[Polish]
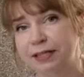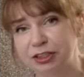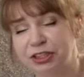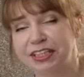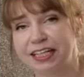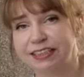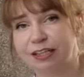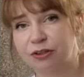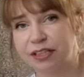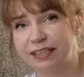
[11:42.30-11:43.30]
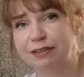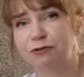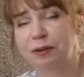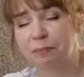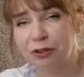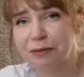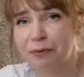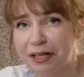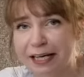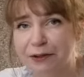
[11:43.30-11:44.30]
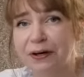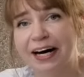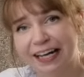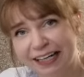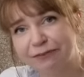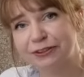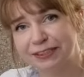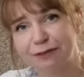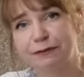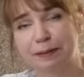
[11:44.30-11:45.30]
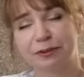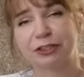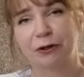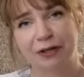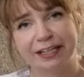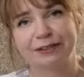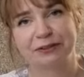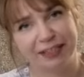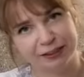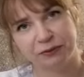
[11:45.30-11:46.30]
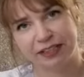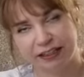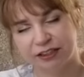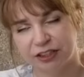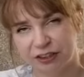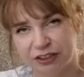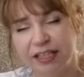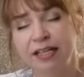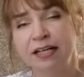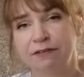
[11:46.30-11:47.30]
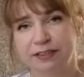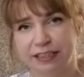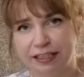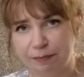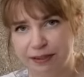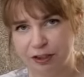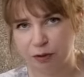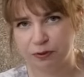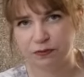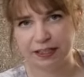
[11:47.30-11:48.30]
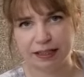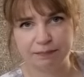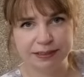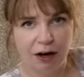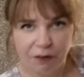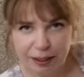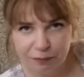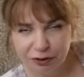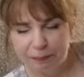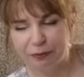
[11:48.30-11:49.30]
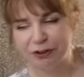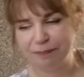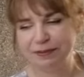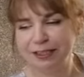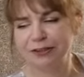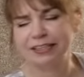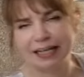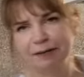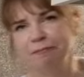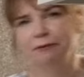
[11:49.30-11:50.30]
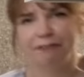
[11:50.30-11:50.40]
smaży się teraz te kotlety w głębokim oleju, ale wszyscy wiemy, że olej to nie są tanie rzeczy, więc ja nie będę robić w takim całkiem głębokim, tylko takim